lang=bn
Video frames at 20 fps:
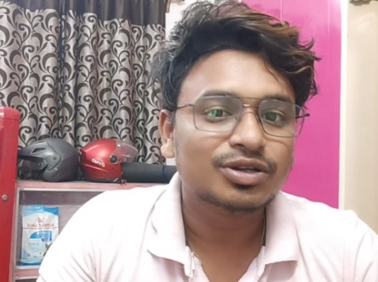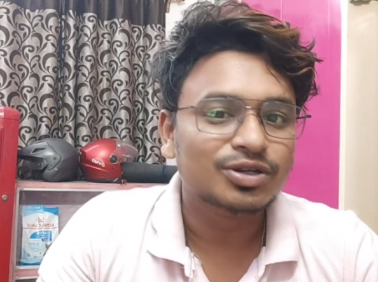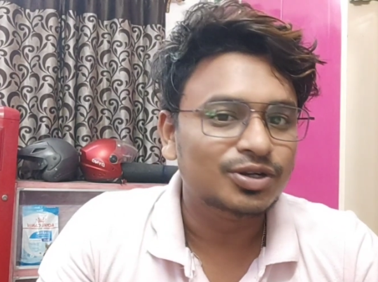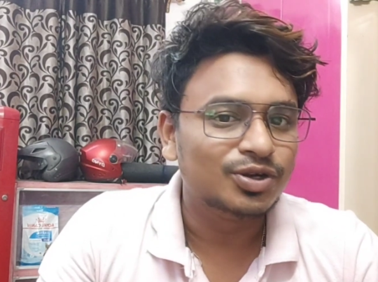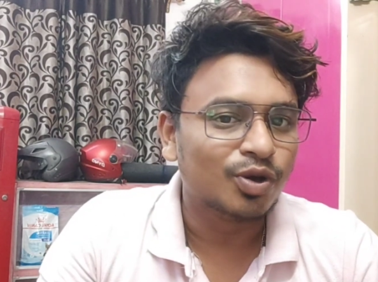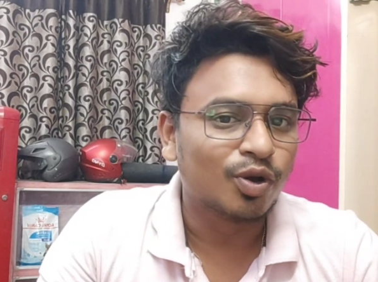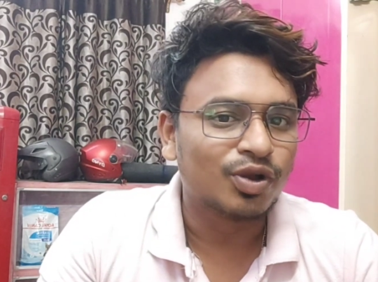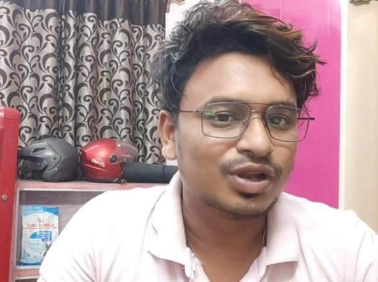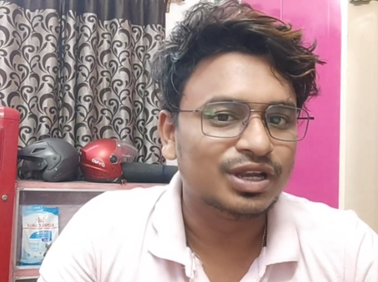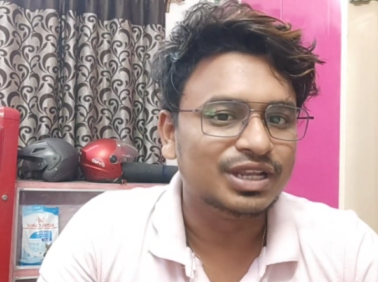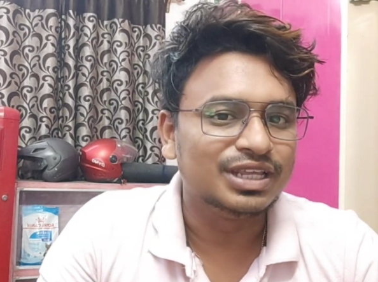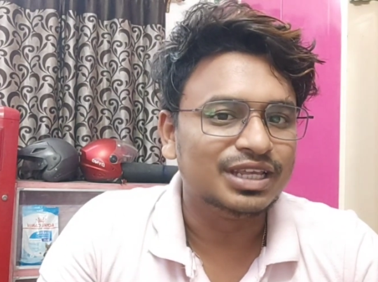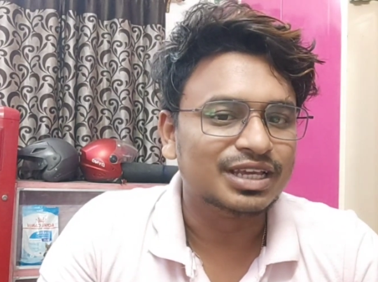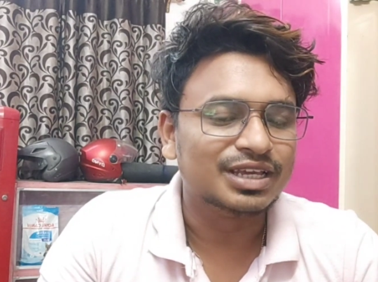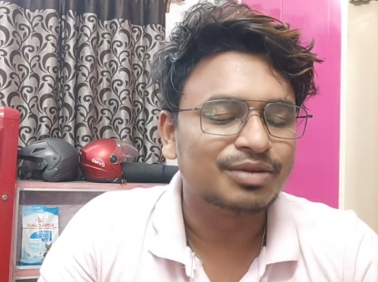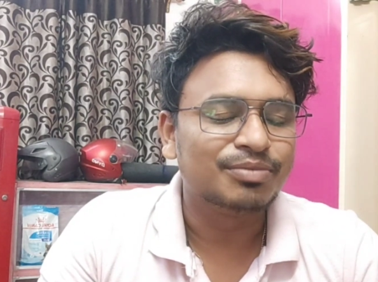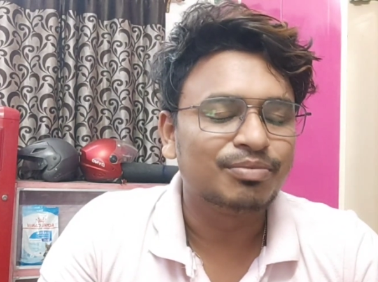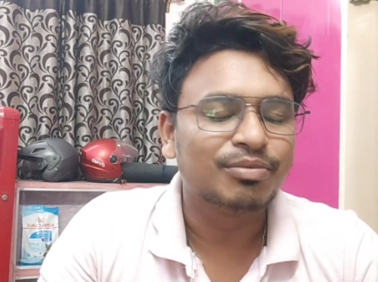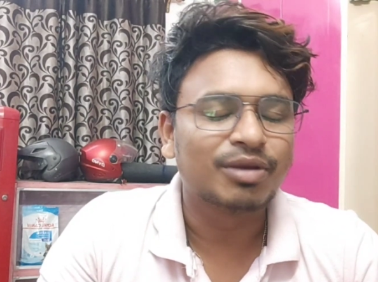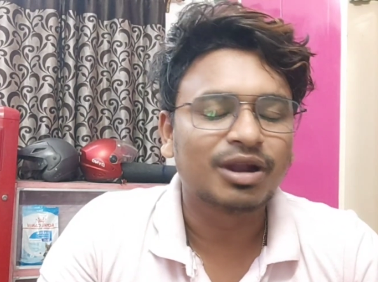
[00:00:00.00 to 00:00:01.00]
ডগ নিয়ে
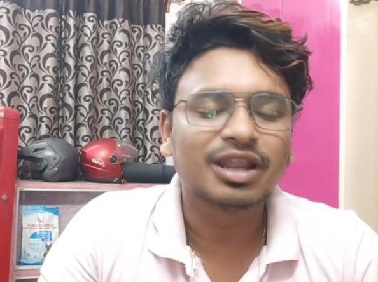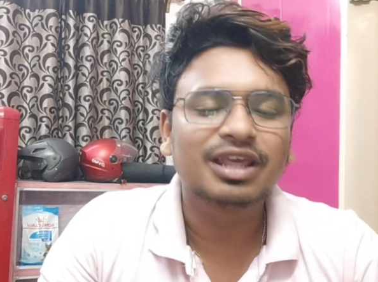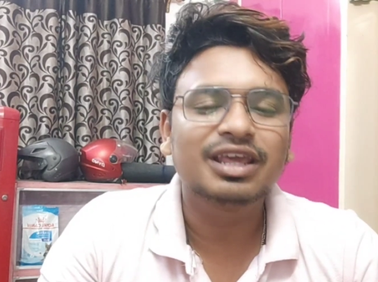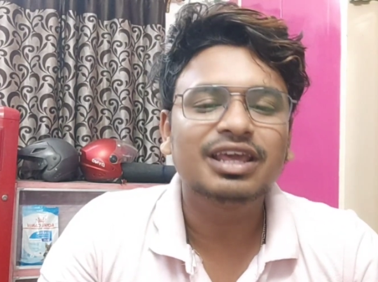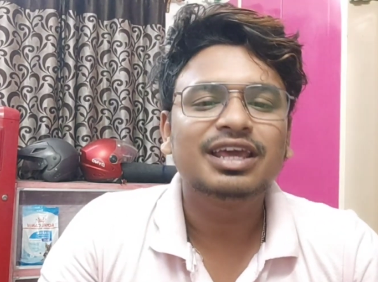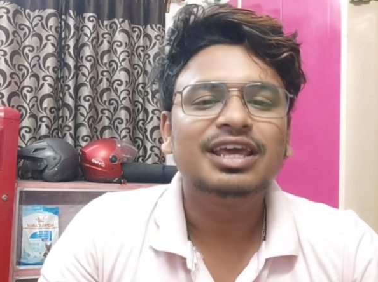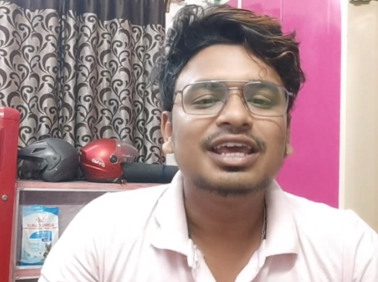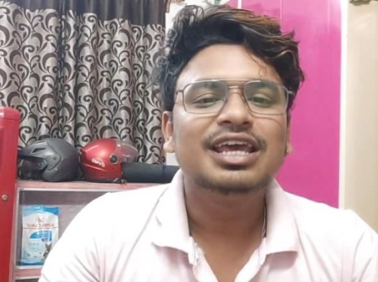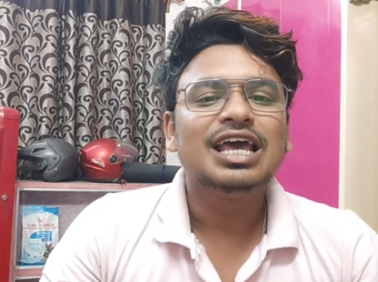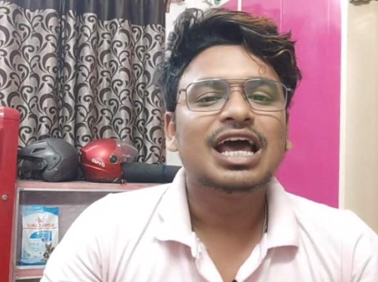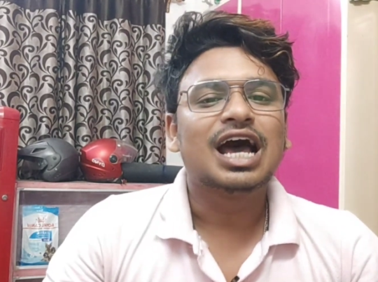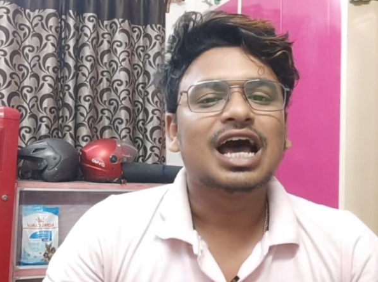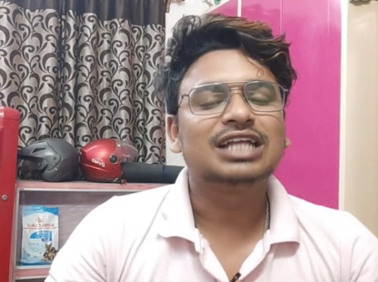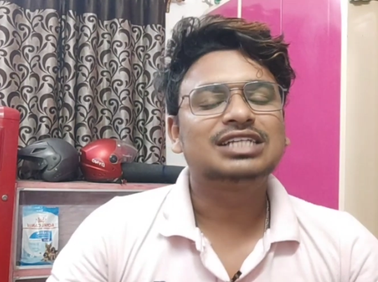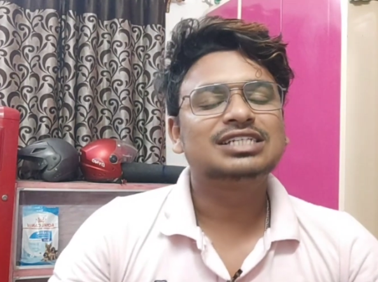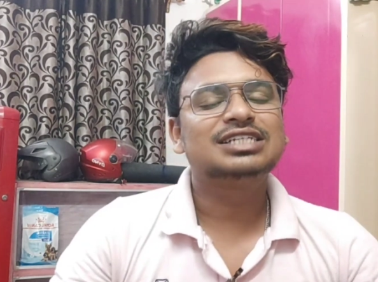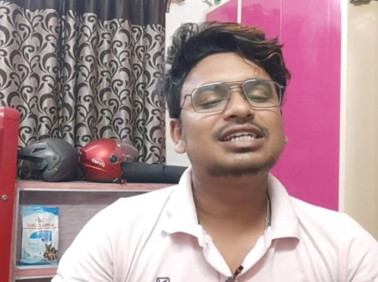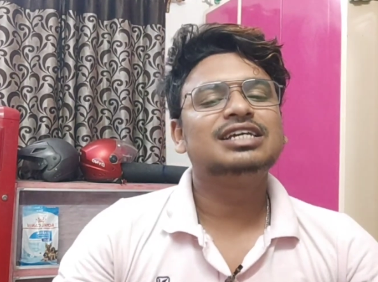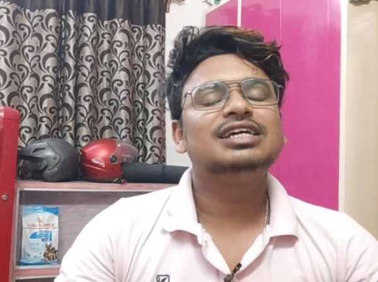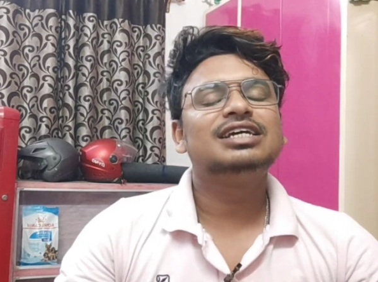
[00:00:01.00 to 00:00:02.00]
মানে
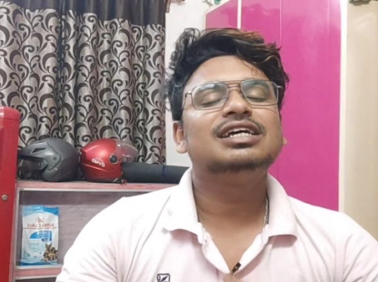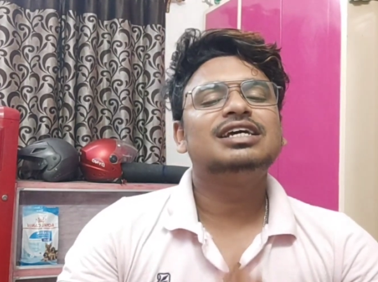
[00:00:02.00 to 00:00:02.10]
আজকে